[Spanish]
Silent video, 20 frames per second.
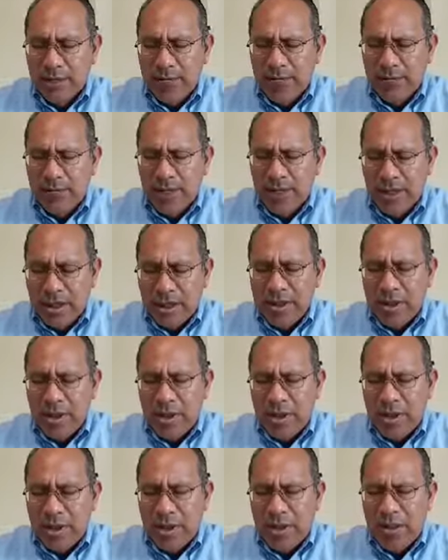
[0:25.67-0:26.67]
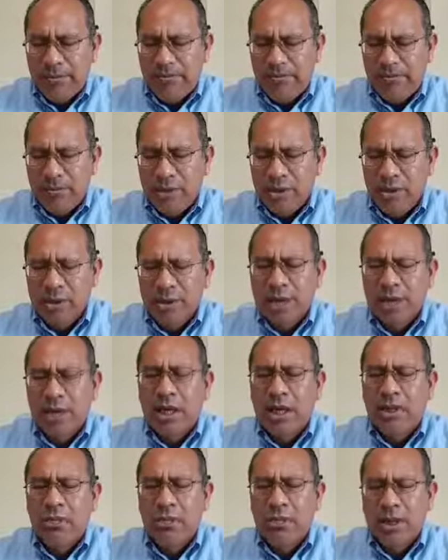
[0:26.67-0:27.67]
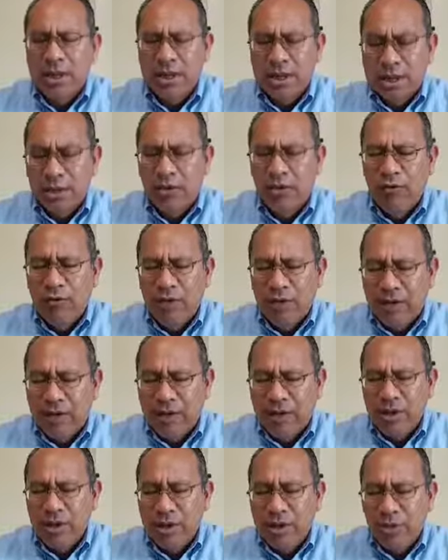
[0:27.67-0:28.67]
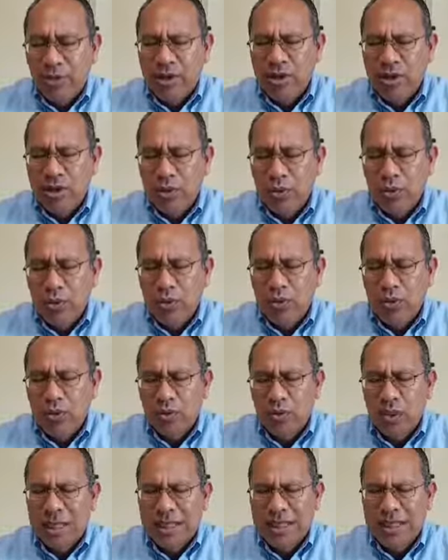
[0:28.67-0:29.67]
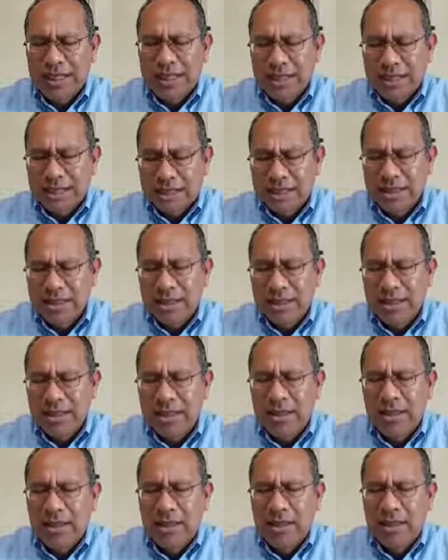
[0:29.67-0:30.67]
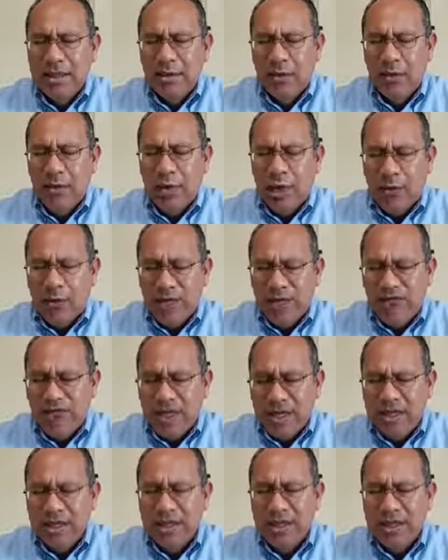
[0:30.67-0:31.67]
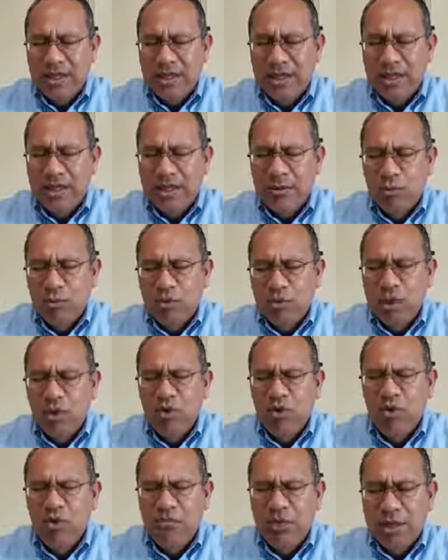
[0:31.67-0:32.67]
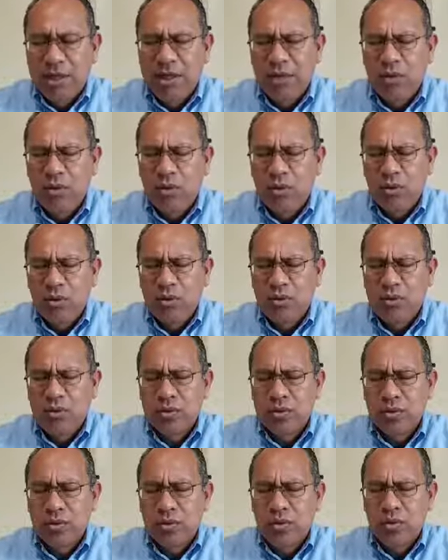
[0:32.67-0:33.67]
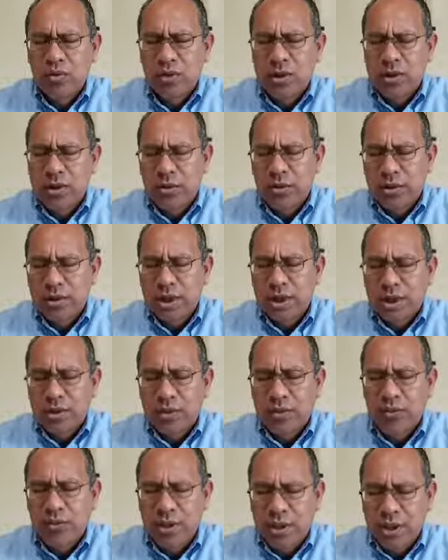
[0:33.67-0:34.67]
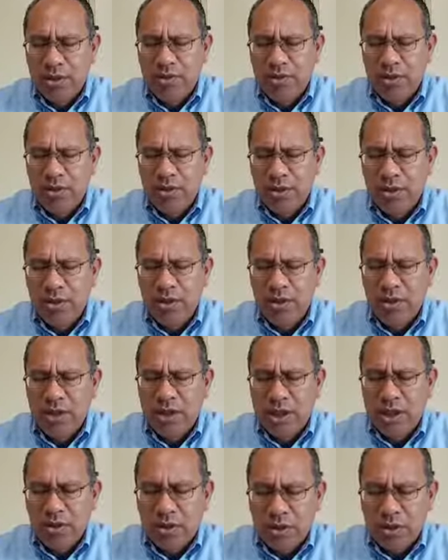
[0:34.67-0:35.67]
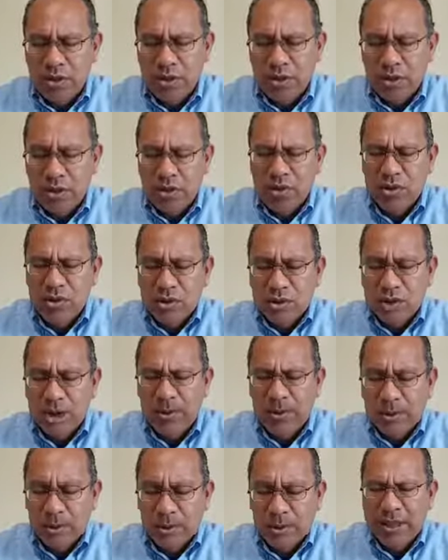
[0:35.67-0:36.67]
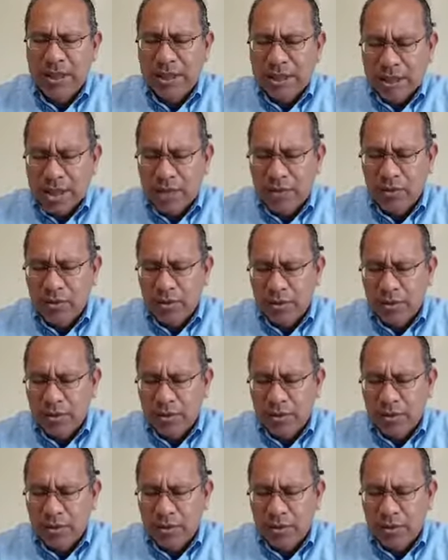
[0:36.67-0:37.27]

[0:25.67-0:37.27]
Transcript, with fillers: En esta hora nos acercamos a ti con fe, lo hacemos con la certeza con la confianza que tenemos en los méritos únicos de Jesucristo, nuestro Señor, nuestro Salvador y Creador.